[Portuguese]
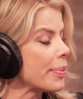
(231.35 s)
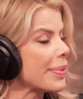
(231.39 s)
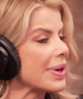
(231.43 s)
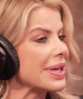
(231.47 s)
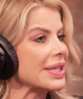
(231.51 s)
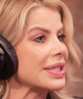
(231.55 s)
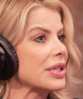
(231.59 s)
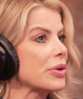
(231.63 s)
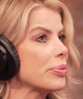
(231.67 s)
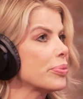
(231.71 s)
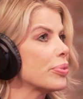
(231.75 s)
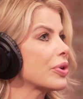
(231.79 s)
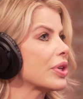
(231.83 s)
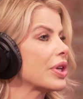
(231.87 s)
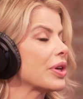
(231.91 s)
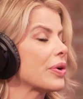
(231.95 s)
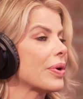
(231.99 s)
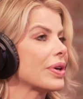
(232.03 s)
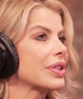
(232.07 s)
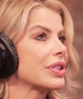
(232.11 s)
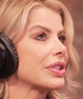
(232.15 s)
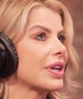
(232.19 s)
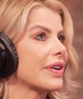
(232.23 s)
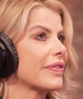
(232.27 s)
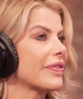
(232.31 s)
Mas não porque
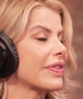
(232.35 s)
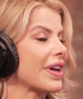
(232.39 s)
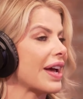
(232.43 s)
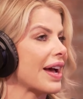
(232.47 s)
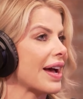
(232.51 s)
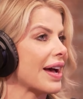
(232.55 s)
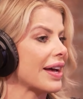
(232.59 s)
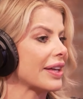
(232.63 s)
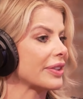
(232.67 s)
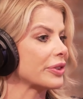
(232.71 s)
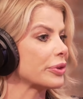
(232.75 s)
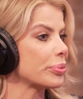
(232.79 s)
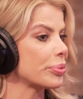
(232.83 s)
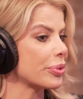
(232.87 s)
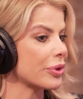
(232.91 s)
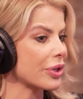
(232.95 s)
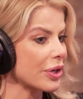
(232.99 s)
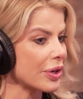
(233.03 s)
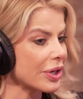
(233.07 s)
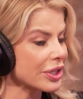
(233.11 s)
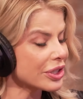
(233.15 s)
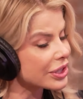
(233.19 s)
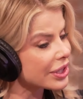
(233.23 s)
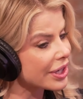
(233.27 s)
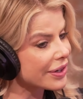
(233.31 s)
eu achava errado,
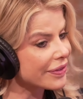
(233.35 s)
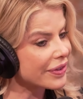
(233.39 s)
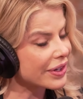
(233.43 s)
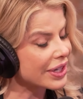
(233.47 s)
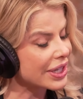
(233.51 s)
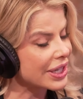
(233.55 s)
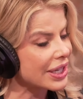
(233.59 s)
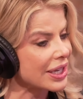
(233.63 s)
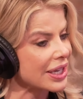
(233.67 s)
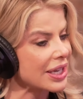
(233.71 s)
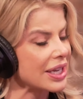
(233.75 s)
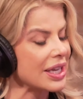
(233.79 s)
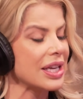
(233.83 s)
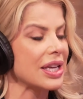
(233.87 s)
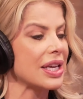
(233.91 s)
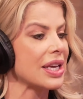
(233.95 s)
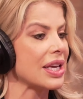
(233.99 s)
porque eu achava que